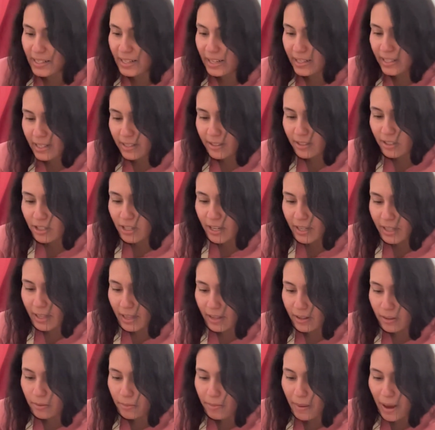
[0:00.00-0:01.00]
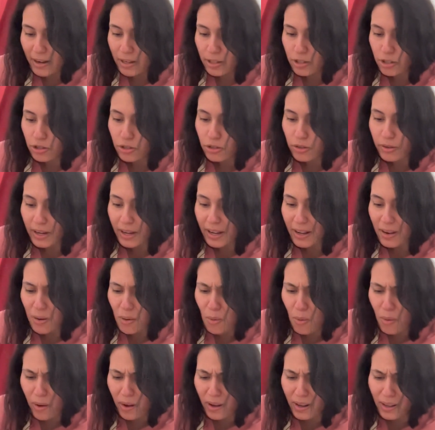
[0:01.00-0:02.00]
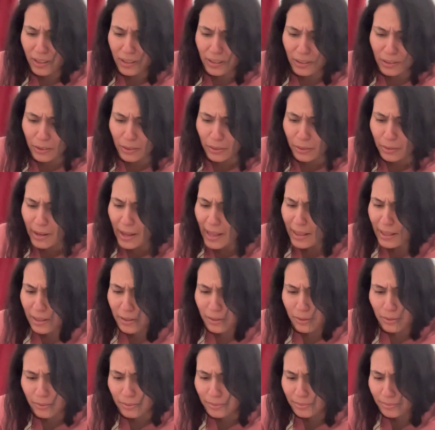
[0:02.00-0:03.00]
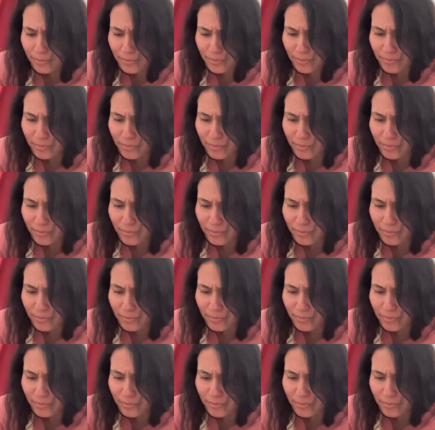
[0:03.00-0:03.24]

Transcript: ela é desse jeito. Ela não para de chorar enquanto ela não...